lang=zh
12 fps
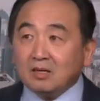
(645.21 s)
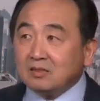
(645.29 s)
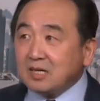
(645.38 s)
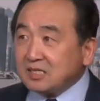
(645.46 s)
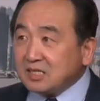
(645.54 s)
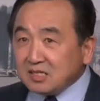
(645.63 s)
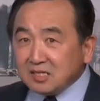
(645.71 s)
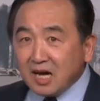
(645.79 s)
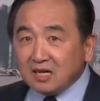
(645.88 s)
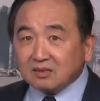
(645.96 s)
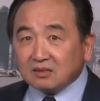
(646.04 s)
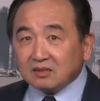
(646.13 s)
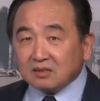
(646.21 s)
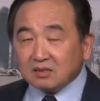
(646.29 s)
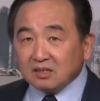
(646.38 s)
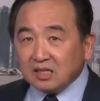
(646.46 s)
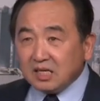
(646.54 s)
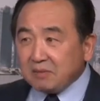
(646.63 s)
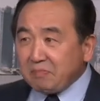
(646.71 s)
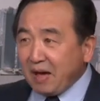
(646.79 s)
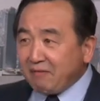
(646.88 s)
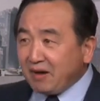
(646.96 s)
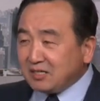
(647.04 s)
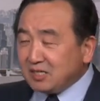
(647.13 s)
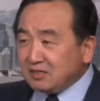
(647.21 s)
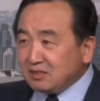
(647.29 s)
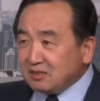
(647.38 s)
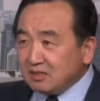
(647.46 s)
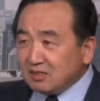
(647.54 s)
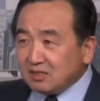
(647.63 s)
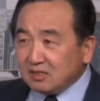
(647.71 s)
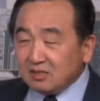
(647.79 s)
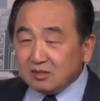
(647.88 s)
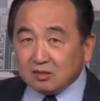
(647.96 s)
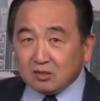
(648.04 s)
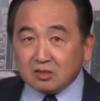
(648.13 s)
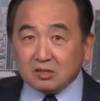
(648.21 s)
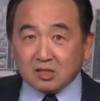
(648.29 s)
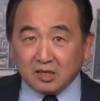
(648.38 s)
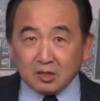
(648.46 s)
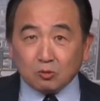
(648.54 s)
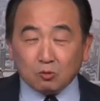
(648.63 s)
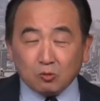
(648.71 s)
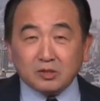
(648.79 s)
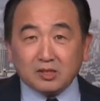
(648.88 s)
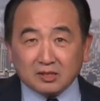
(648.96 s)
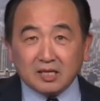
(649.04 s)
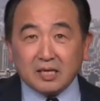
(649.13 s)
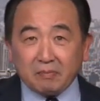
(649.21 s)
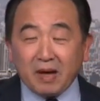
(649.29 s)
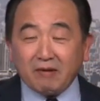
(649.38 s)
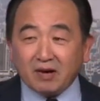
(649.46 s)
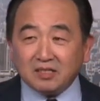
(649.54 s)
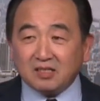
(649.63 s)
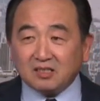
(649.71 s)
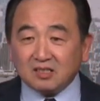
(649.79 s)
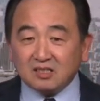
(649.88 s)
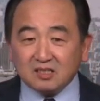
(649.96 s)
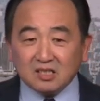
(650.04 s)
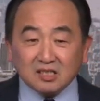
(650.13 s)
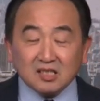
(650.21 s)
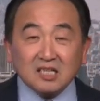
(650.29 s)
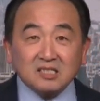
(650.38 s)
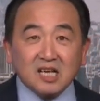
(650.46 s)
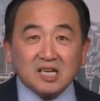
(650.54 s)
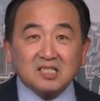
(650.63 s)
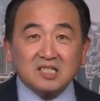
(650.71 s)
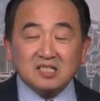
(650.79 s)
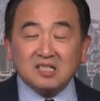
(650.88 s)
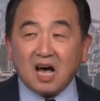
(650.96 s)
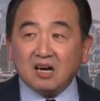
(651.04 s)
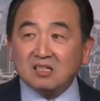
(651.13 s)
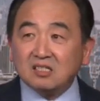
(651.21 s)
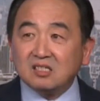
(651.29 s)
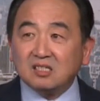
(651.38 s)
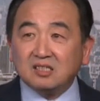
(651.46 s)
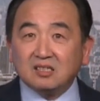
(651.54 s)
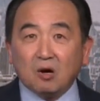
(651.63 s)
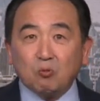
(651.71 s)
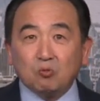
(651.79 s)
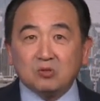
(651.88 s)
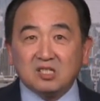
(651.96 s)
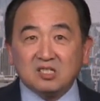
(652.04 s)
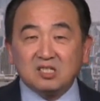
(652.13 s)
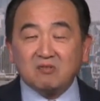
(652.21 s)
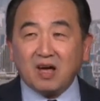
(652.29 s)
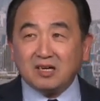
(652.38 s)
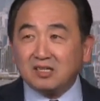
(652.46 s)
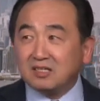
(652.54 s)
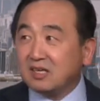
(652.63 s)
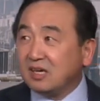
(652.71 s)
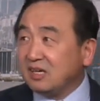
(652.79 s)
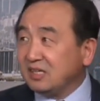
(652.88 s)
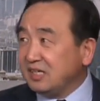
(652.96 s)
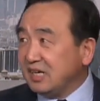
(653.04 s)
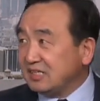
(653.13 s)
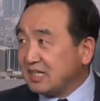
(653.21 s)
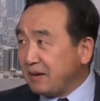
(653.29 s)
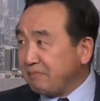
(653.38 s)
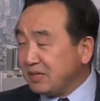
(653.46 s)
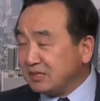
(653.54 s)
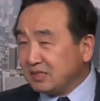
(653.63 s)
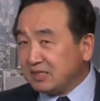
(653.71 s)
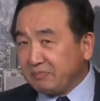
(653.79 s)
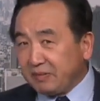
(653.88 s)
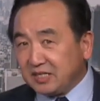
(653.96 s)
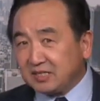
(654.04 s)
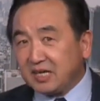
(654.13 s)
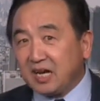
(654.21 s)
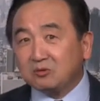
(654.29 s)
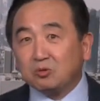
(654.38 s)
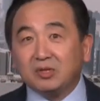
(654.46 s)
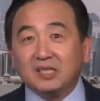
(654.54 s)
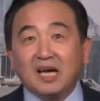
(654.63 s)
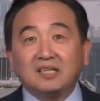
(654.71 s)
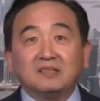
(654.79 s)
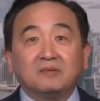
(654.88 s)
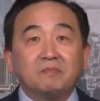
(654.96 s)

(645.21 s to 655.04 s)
在新疆，一百万人可以论证的一百万人，今天在西藏涉及到五十四万人。也在被这被这样对待，